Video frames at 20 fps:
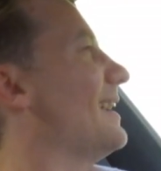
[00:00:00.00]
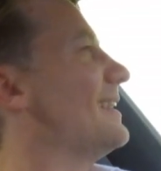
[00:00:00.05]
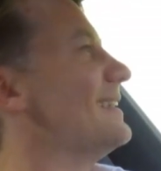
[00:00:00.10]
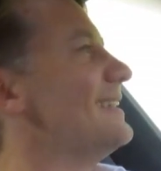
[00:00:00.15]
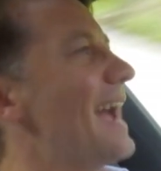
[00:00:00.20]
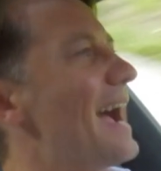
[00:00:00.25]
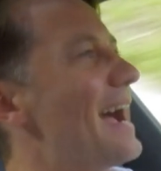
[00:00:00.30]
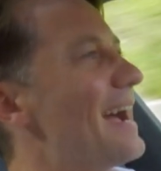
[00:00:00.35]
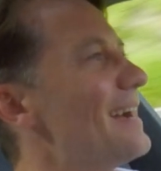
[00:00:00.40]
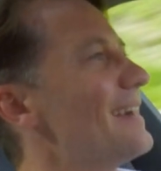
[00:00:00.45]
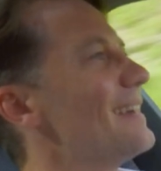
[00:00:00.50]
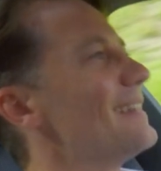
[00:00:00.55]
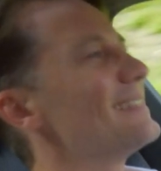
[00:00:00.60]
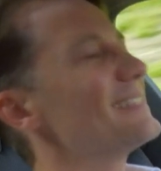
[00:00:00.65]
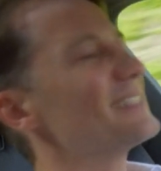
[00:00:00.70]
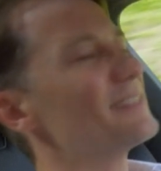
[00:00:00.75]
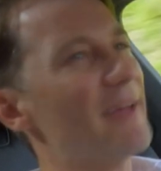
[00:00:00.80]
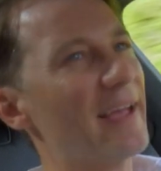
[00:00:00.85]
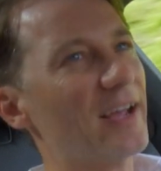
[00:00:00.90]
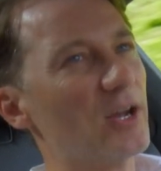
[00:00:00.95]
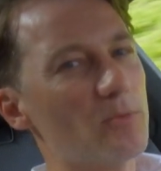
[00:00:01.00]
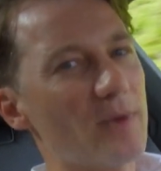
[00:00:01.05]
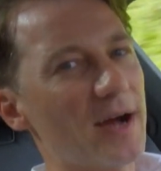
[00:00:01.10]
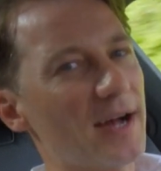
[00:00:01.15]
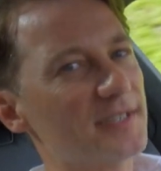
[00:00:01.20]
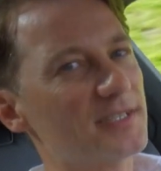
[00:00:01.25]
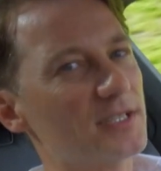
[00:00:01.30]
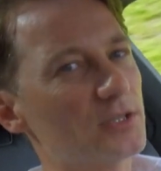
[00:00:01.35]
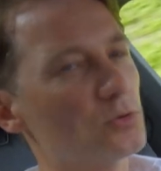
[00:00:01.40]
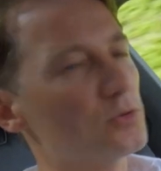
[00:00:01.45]
Ja,
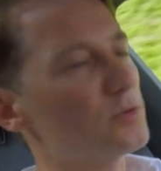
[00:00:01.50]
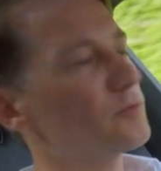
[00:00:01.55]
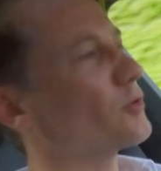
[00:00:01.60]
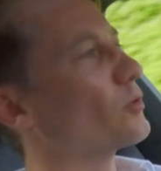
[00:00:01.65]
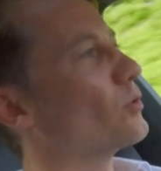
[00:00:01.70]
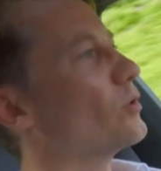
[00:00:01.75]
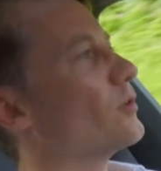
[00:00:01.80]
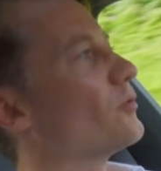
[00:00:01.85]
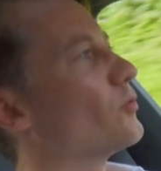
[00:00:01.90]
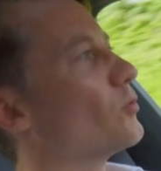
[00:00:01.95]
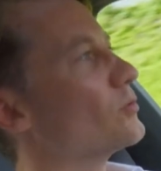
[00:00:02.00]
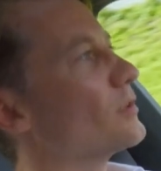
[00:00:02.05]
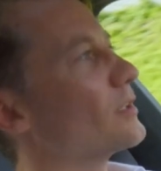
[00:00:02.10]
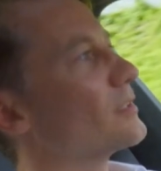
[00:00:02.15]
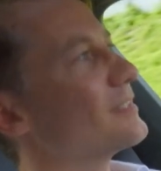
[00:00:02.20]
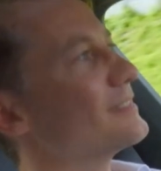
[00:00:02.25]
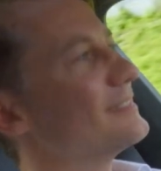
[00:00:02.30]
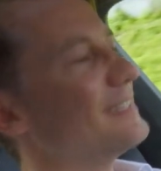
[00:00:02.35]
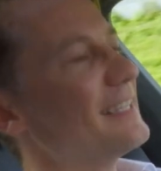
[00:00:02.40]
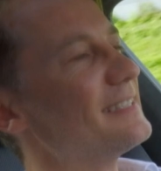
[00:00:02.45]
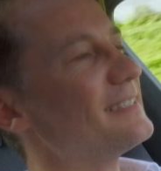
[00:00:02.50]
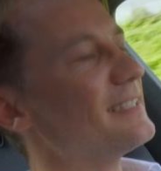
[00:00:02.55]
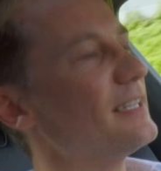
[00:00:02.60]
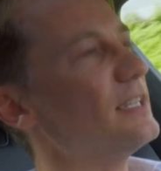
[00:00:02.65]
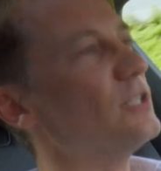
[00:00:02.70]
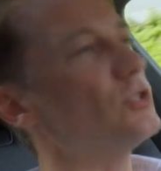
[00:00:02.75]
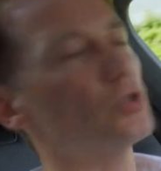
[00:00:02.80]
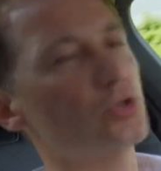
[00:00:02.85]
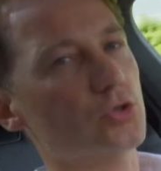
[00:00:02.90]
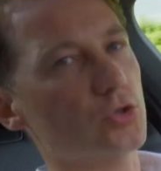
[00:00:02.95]
2,8 Sekunden von 0 auf 100, das
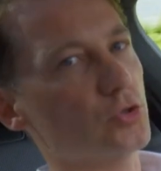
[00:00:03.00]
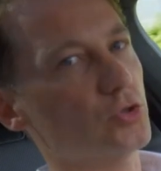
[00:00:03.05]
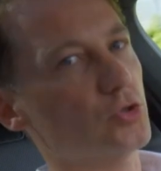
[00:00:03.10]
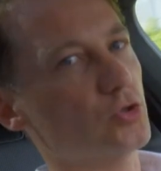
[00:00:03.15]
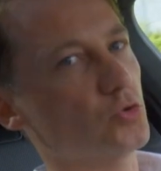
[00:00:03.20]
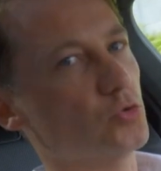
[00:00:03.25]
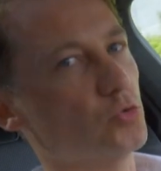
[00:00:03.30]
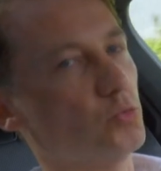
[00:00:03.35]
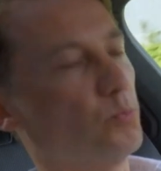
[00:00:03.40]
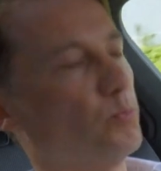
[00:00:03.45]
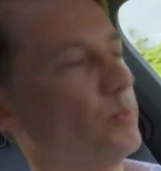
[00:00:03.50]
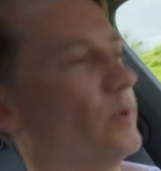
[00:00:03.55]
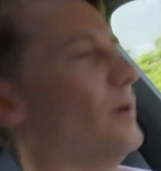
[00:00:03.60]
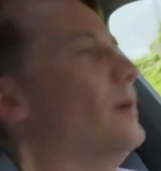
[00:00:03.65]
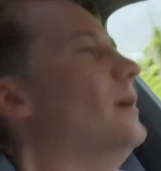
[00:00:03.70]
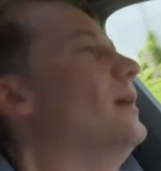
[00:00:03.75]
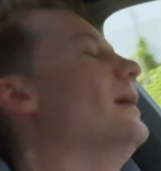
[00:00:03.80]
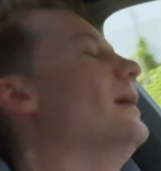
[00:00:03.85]
ist schon super.